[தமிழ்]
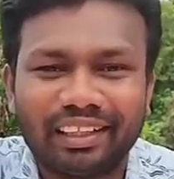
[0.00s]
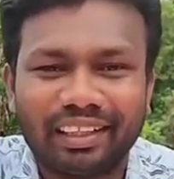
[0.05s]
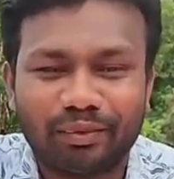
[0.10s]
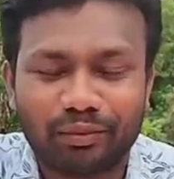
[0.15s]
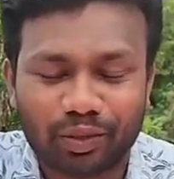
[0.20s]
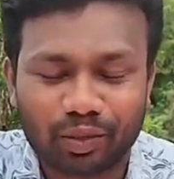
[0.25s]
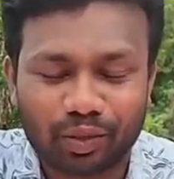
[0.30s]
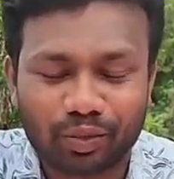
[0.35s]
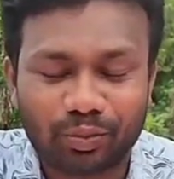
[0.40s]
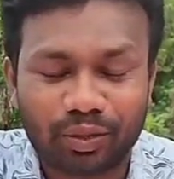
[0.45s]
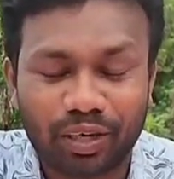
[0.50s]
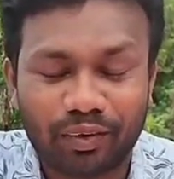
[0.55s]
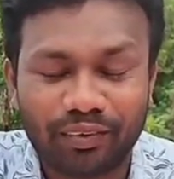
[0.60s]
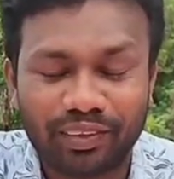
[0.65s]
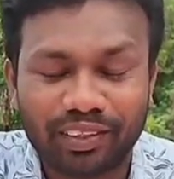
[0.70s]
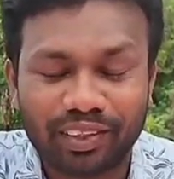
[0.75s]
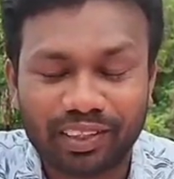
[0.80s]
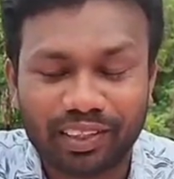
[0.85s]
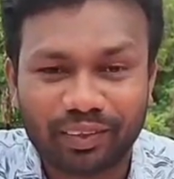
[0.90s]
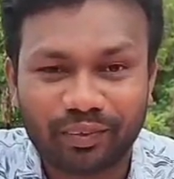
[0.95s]
நம்ம
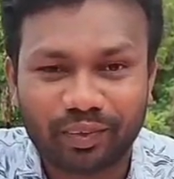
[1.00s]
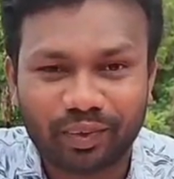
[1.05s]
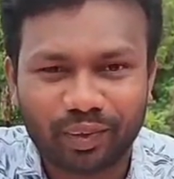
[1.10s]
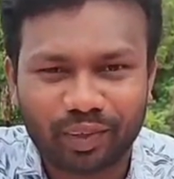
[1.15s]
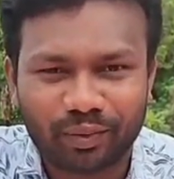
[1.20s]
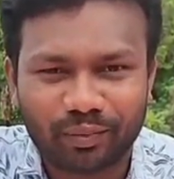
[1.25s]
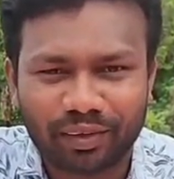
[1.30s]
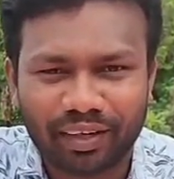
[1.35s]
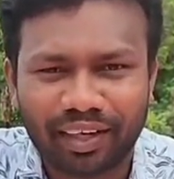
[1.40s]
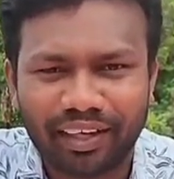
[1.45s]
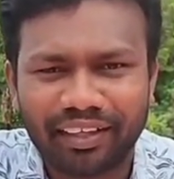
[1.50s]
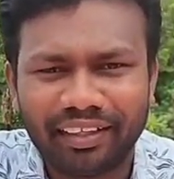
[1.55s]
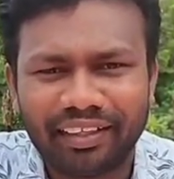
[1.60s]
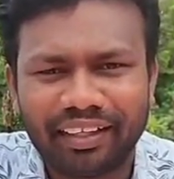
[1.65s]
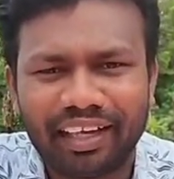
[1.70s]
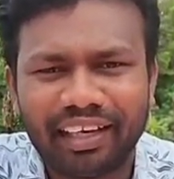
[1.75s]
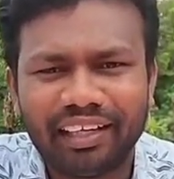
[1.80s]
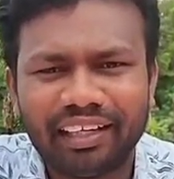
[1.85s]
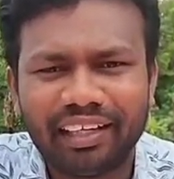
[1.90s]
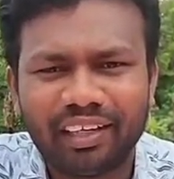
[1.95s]
சுபாவத்திற்கு விரோதமாய்
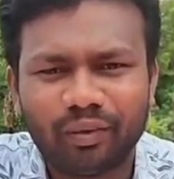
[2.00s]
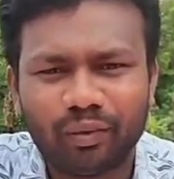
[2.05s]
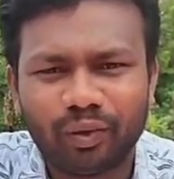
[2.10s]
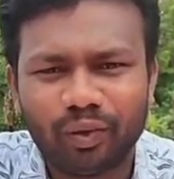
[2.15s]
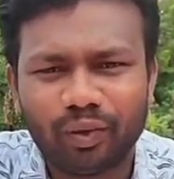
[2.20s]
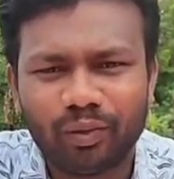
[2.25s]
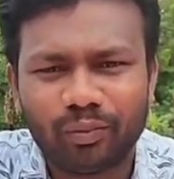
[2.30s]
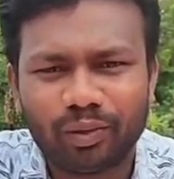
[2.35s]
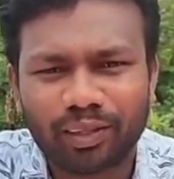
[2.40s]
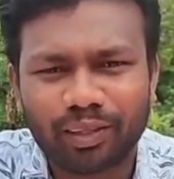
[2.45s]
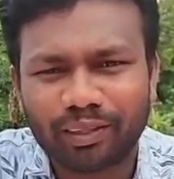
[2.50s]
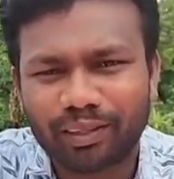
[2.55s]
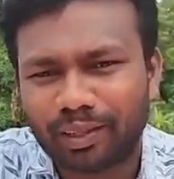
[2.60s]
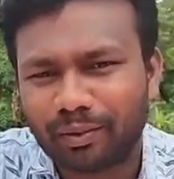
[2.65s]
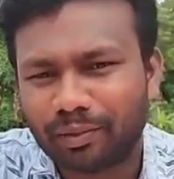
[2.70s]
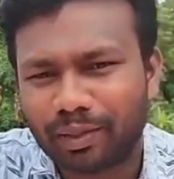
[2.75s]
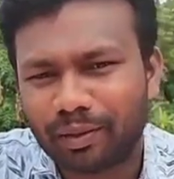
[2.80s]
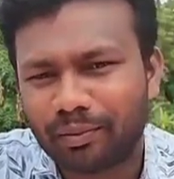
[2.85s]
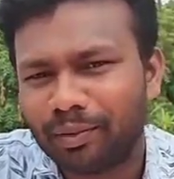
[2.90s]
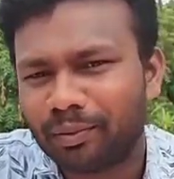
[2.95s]
நல்ல ஒளிவு மரத்தில்
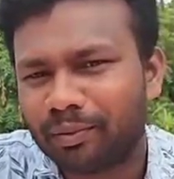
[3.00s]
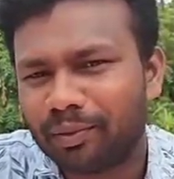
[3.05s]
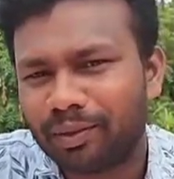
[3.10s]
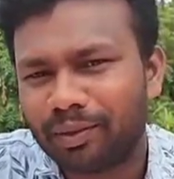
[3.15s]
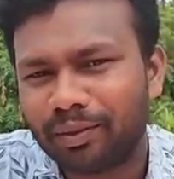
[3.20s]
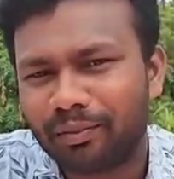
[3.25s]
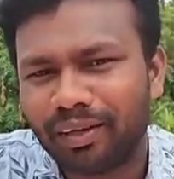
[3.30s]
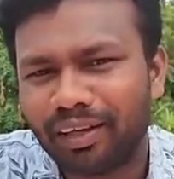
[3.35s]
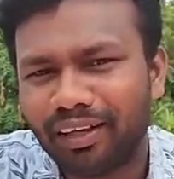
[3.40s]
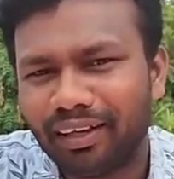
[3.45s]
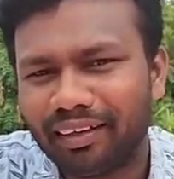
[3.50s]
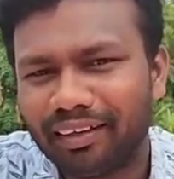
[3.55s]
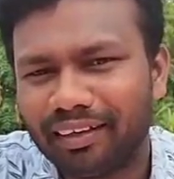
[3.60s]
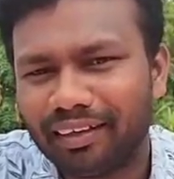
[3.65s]
நம்ம என்ன பண்ணப்பட்டிருக்கோமா